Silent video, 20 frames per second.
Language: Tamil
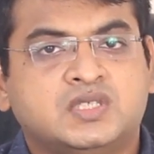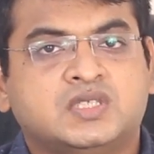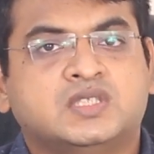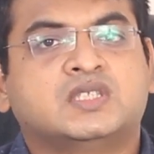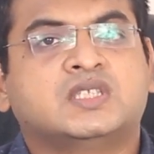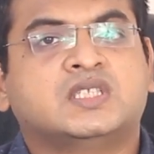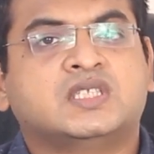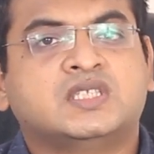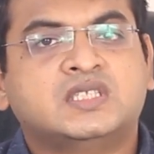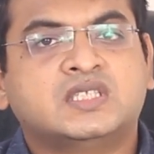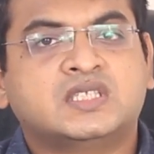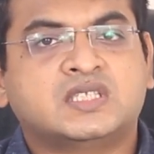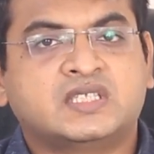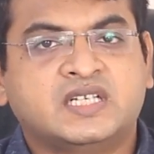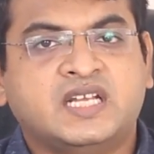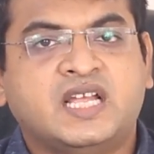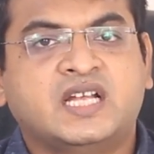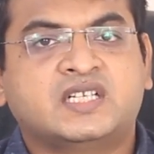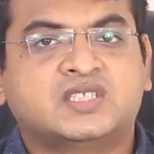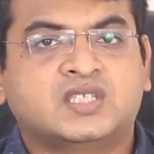அந்த இது
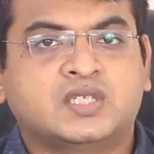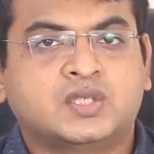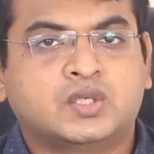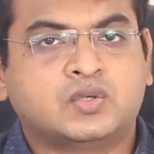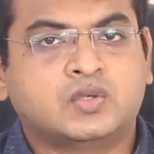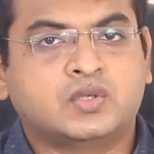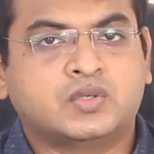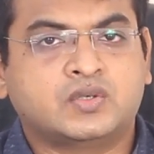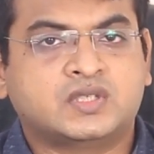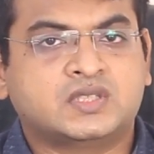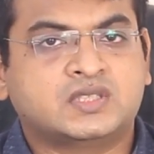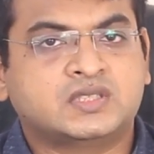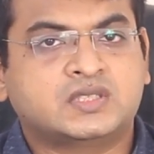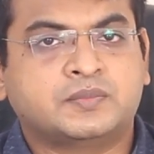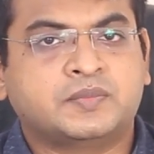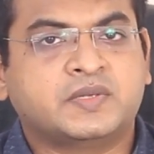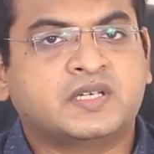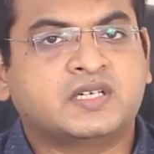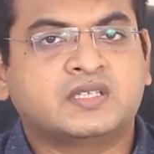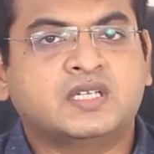ரியாக்ஷன் கொண்டு
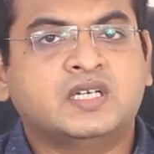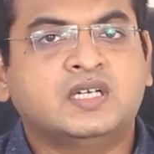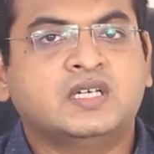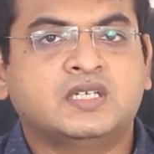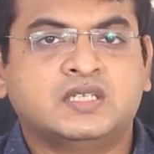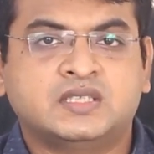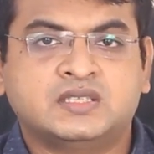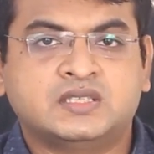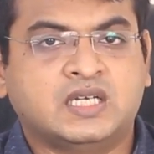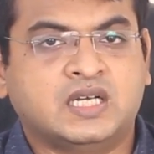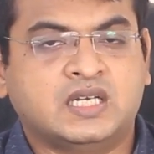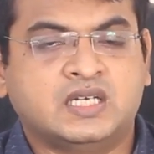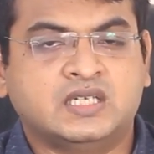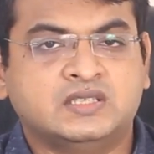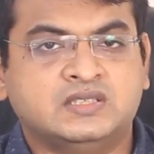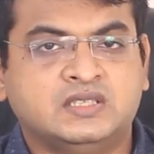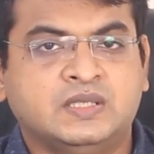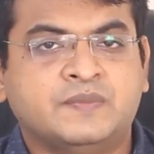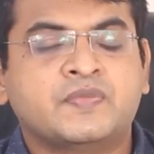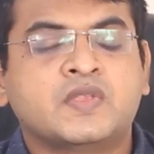வர்றதுக்கு பேர் தான் இந்த
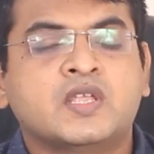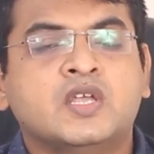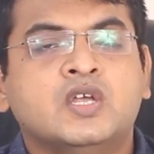அலர்ஜி